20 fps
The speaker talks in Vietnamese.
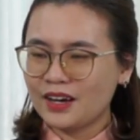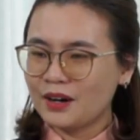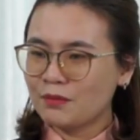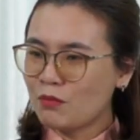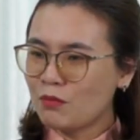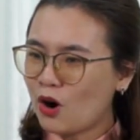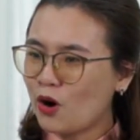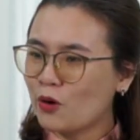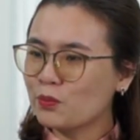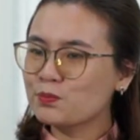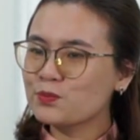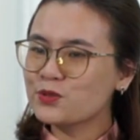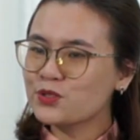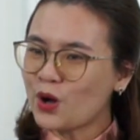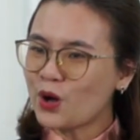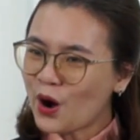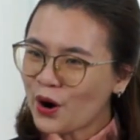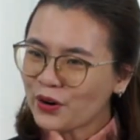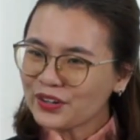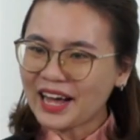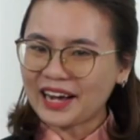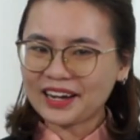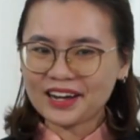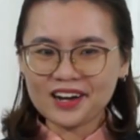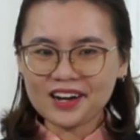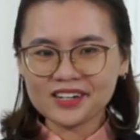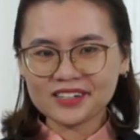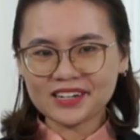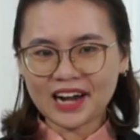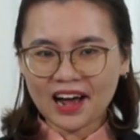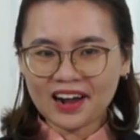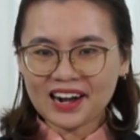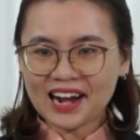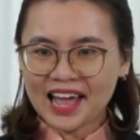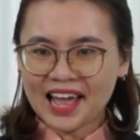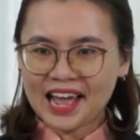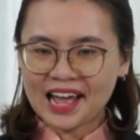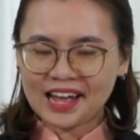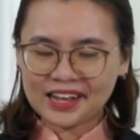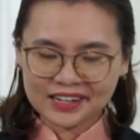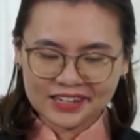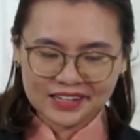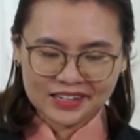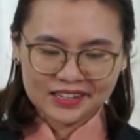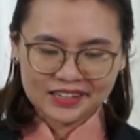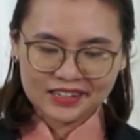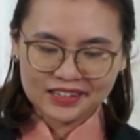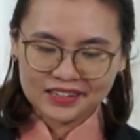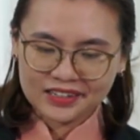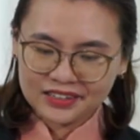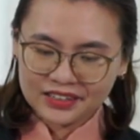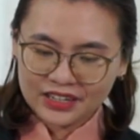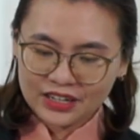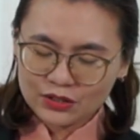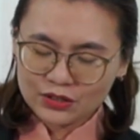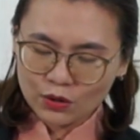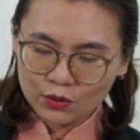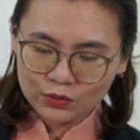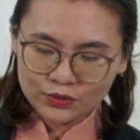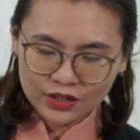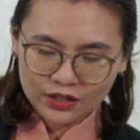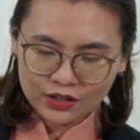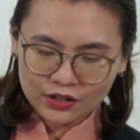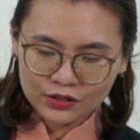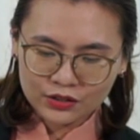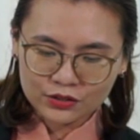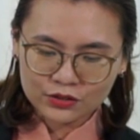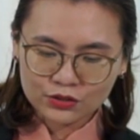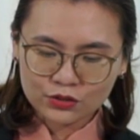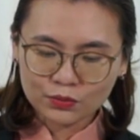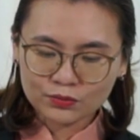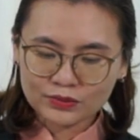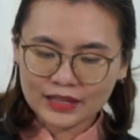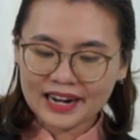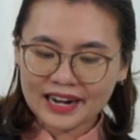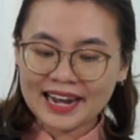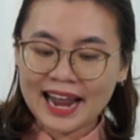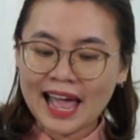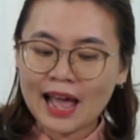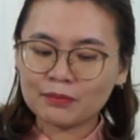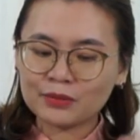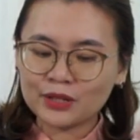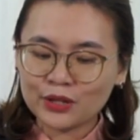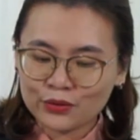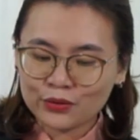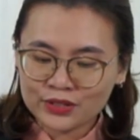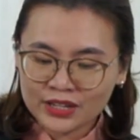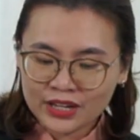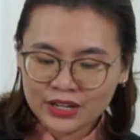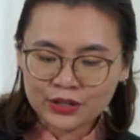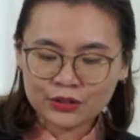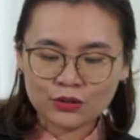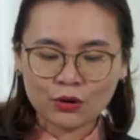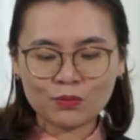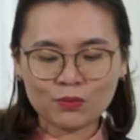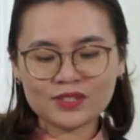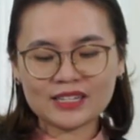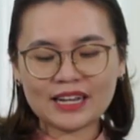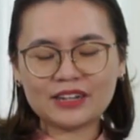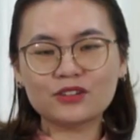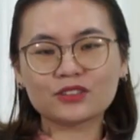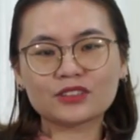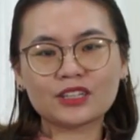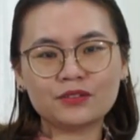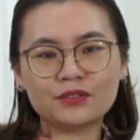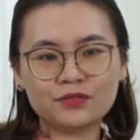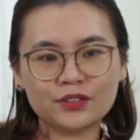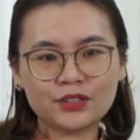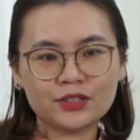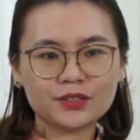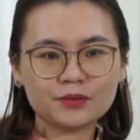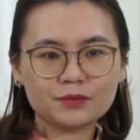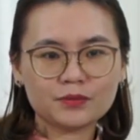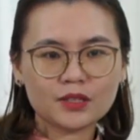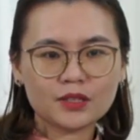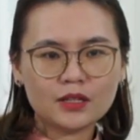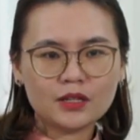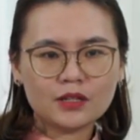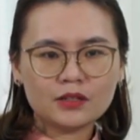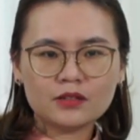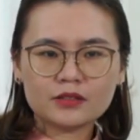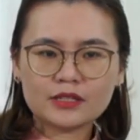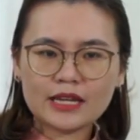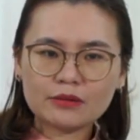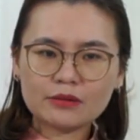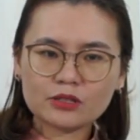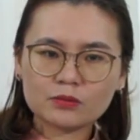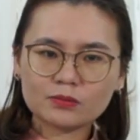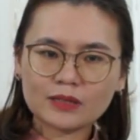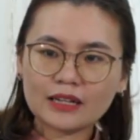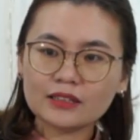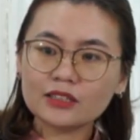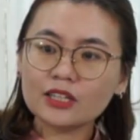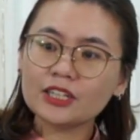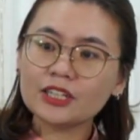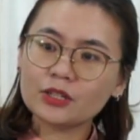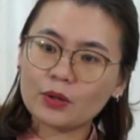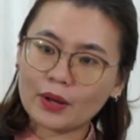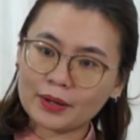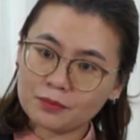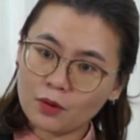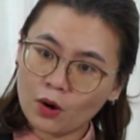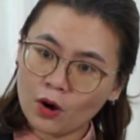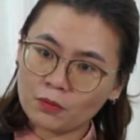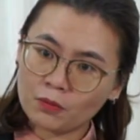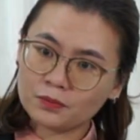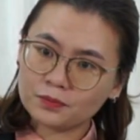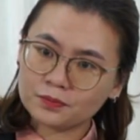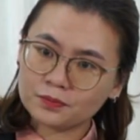Một số đặc ân đó là thí dụ như chúng ta làm điều gì cũng sẽ được thịnh vượng, được chép trong Thánh Thi đoạn 1.